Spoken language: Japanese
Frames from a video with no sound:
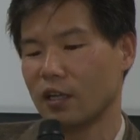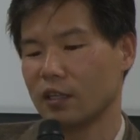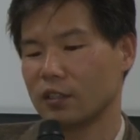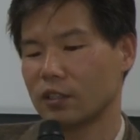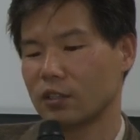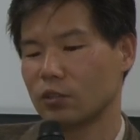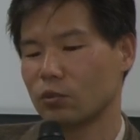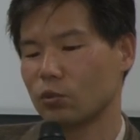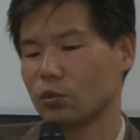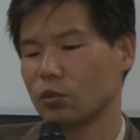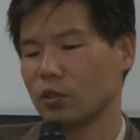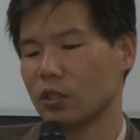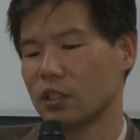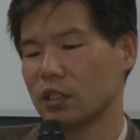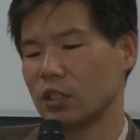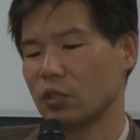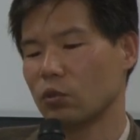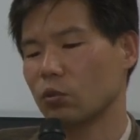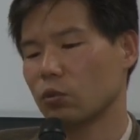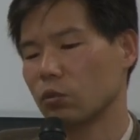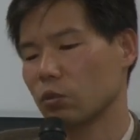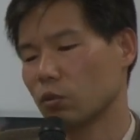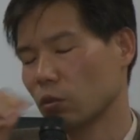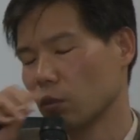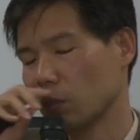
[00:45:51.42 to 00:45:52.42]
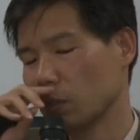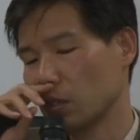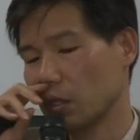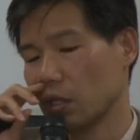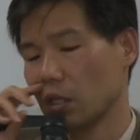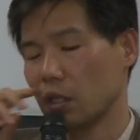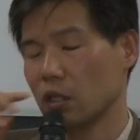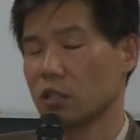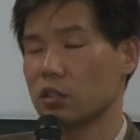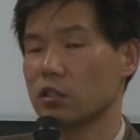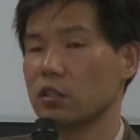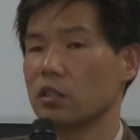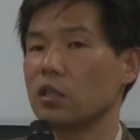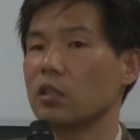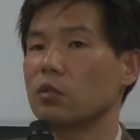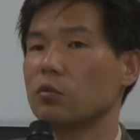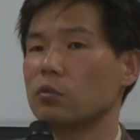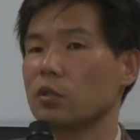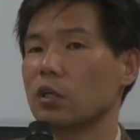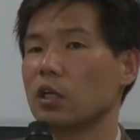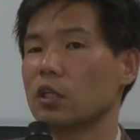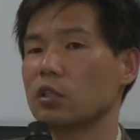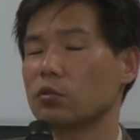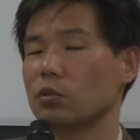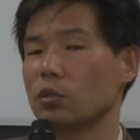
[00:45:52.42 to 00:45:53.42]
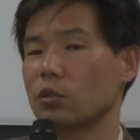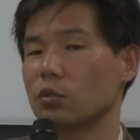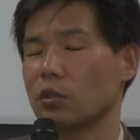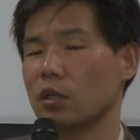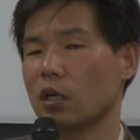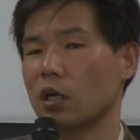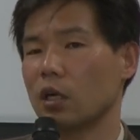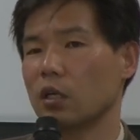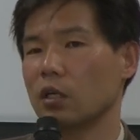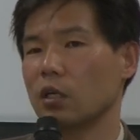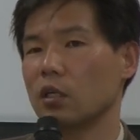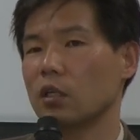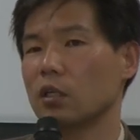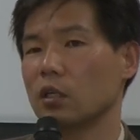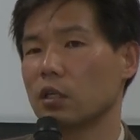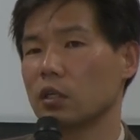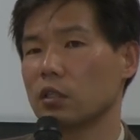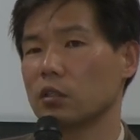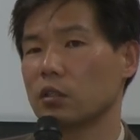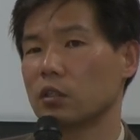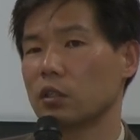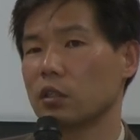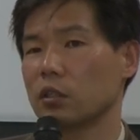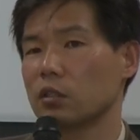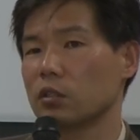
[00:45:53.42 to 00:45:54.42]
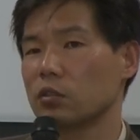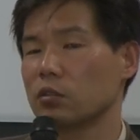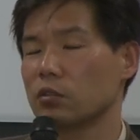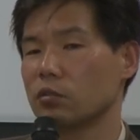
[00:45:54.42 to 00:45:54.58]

でところが日本の政府はそれを考えなかった。